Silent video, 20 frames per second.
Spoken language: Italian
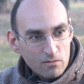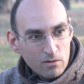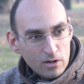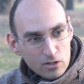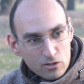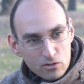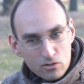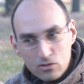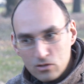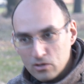
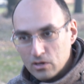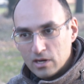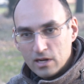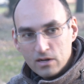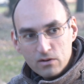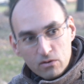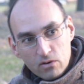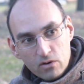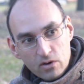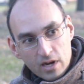quarto
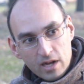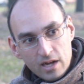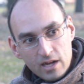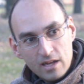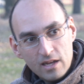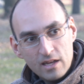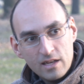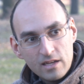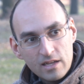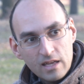d'ora, ora
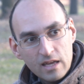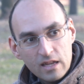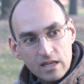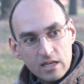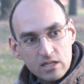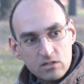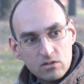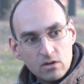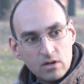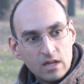che
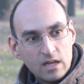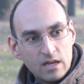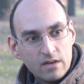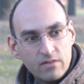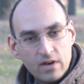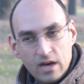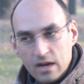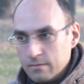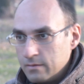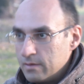riesco a
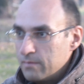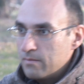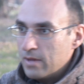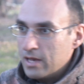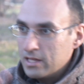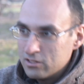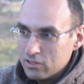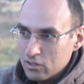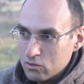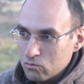ricavarmi in
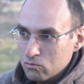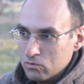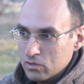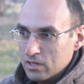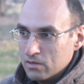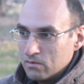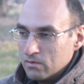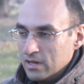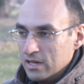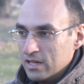mezzo a
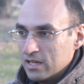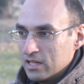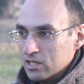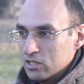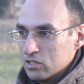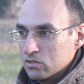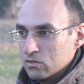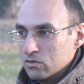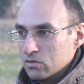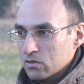tutte quelle che
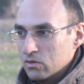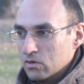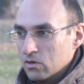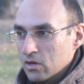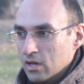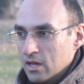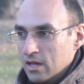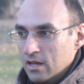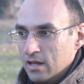sono